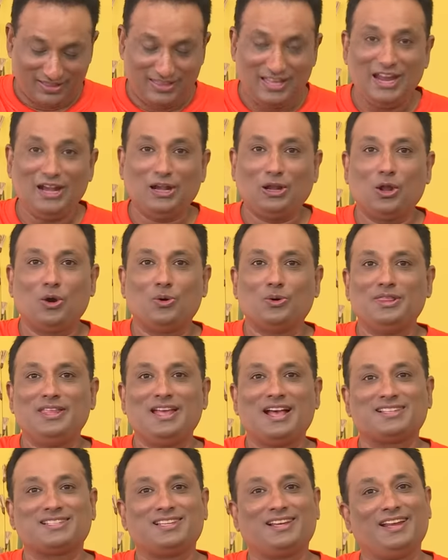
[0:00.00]
దీంట్లో ఉంది
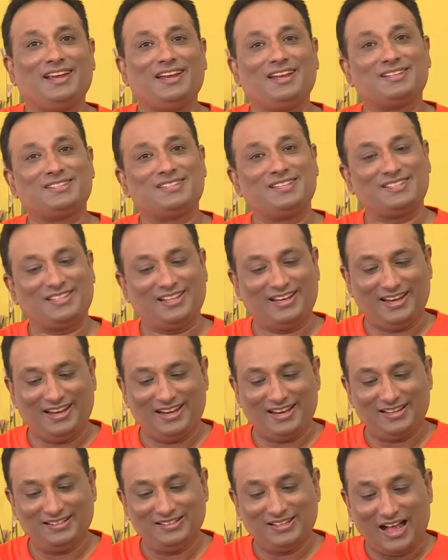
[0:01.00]
అసలైన
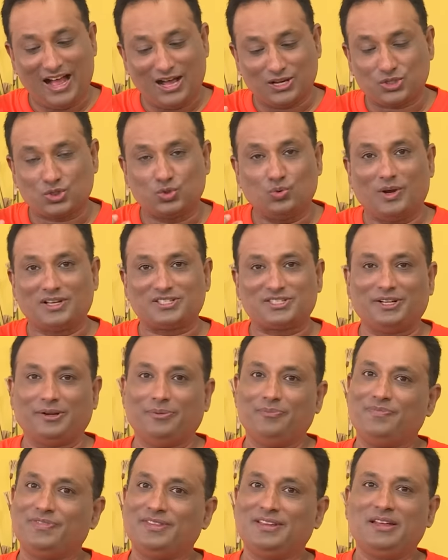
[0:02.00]
సిసలైన ఆ సువాసన
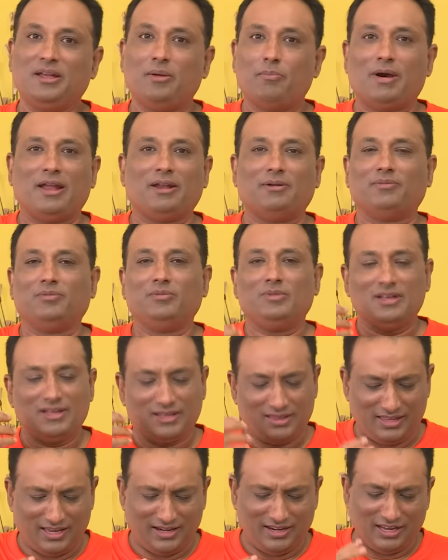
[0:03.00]
మనం
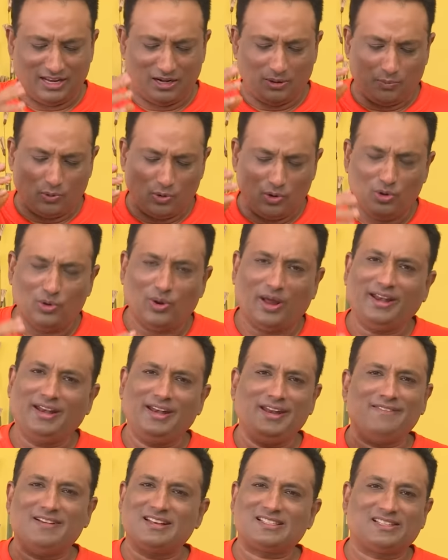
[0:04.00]
ధనియాల పొళ్ళు
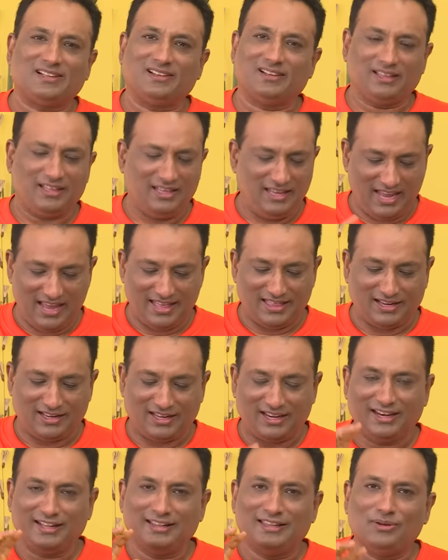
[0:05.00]
అన్నీ వేస్తాం కదా ఏది
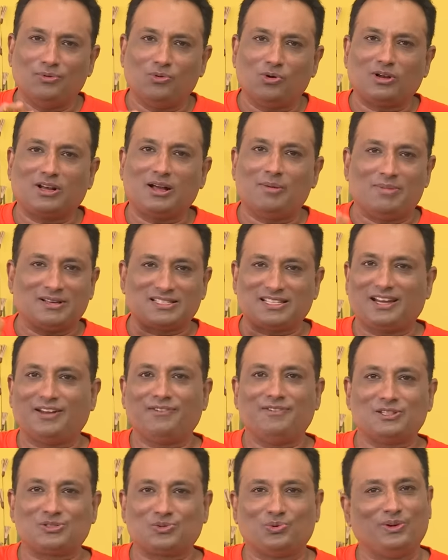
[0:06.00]
అక్కర్లేదు ఈ ఒక్క మసాలా
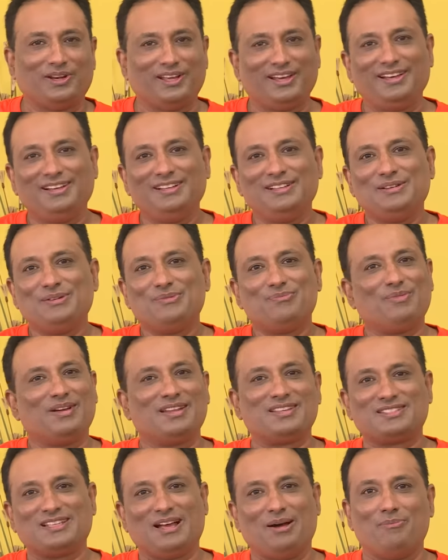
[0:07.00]
వేసుకుంటే
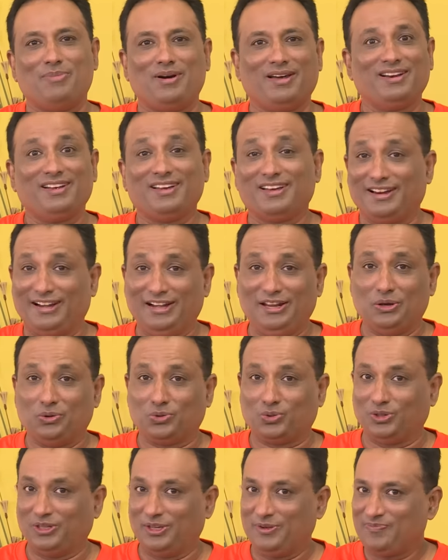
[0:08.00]
మన సాంబార్ రెడీ
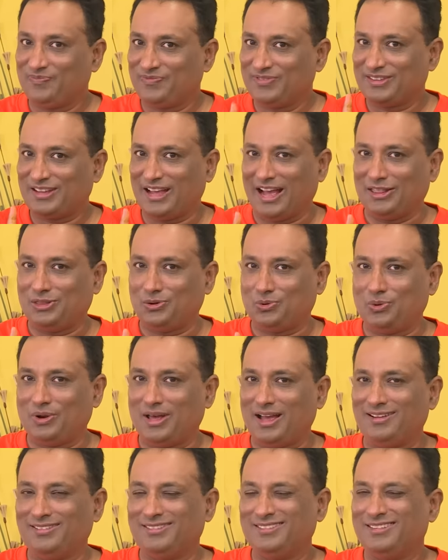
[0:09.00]
అవుతుంది అది
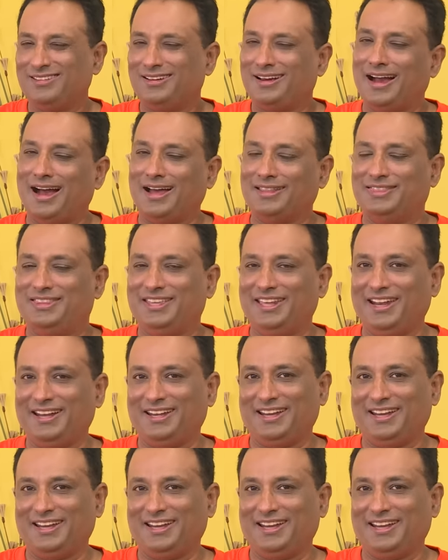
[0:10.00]
కూడా అద్దిరి